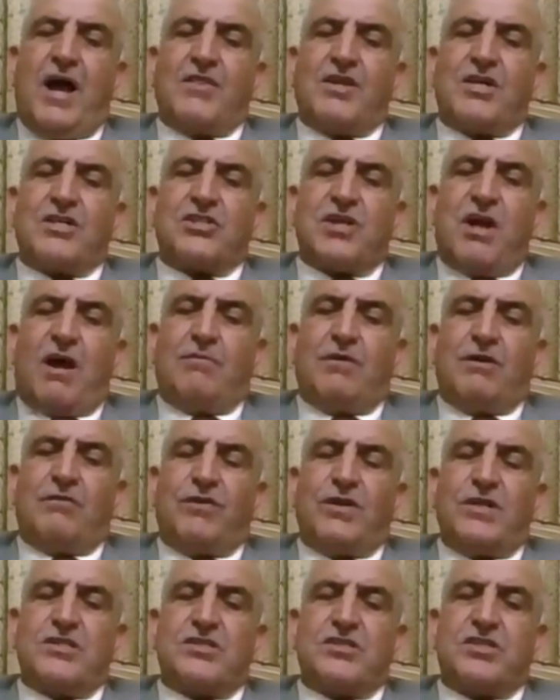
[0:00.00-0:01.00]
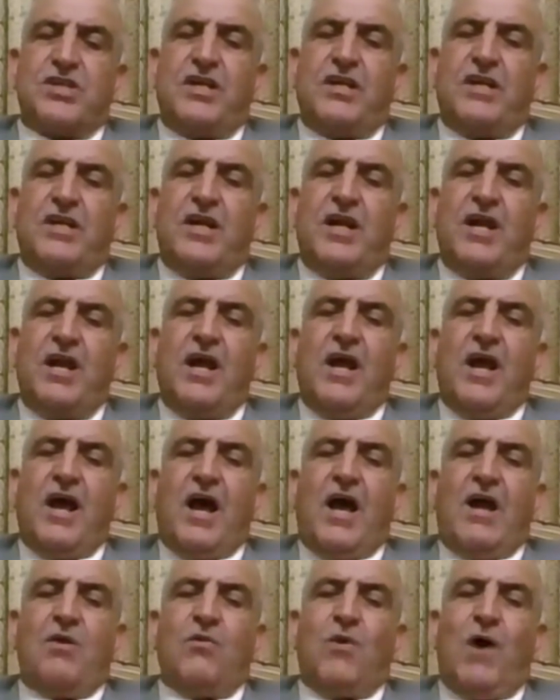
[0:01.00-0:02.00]
هذا الشعب الفلسطيني
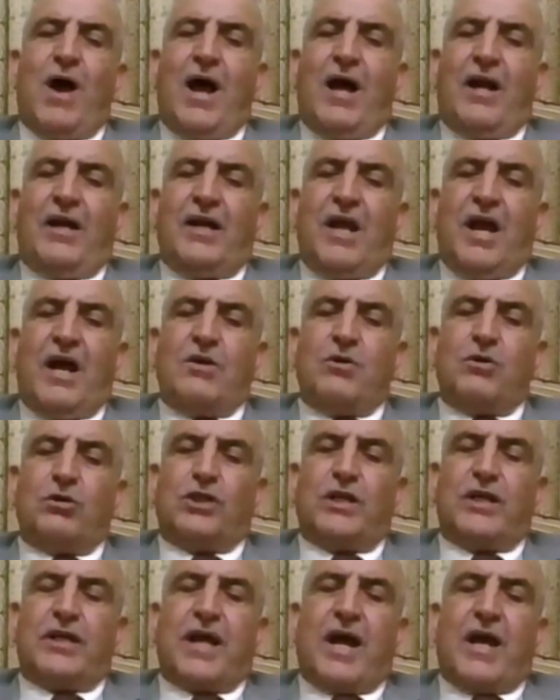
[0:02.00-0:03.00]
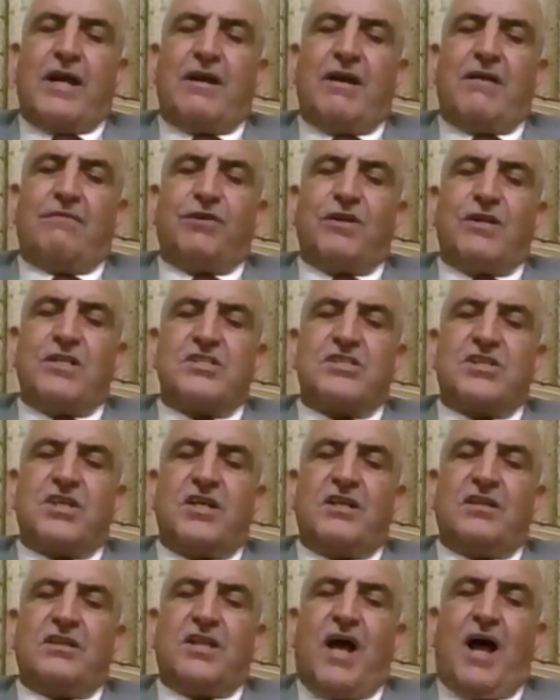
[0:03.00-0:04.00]
الواعي يدرك ان
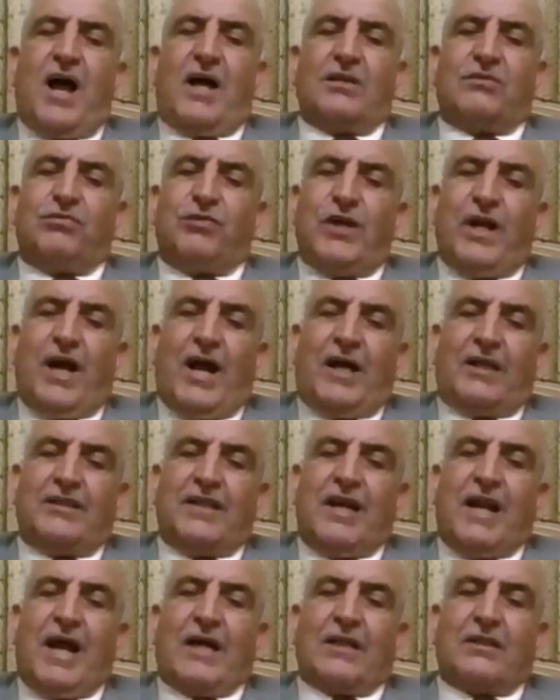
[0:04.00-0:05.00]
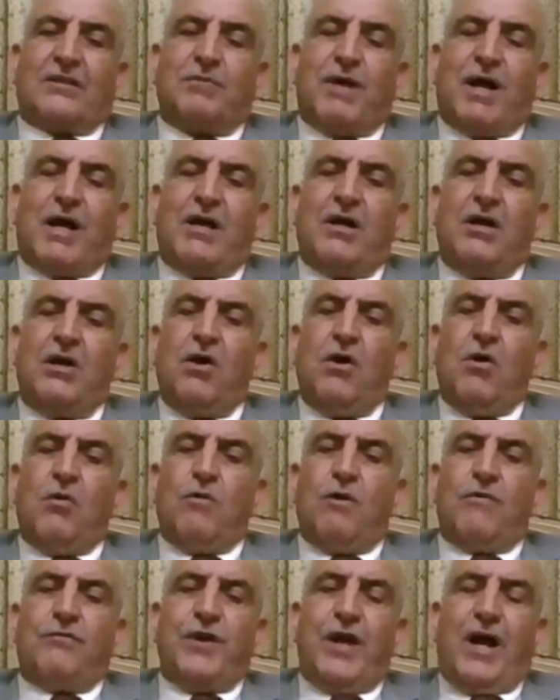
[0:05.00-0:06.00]
فلسطين ضاعت في عهد العتمه
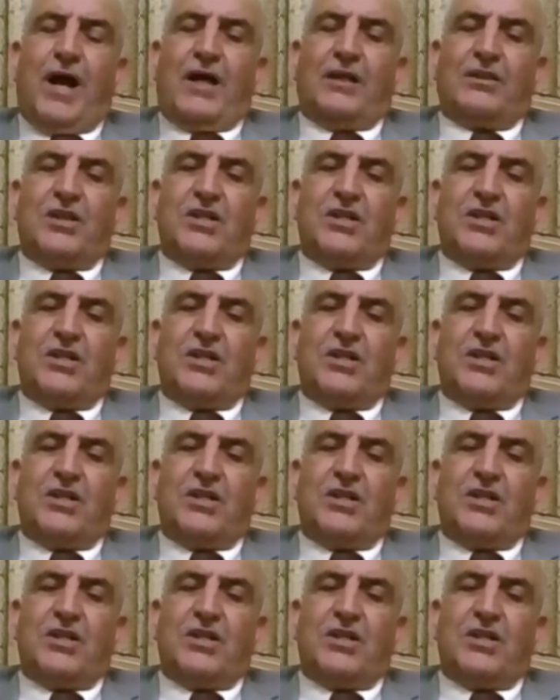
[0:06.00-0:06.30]
وفي عهد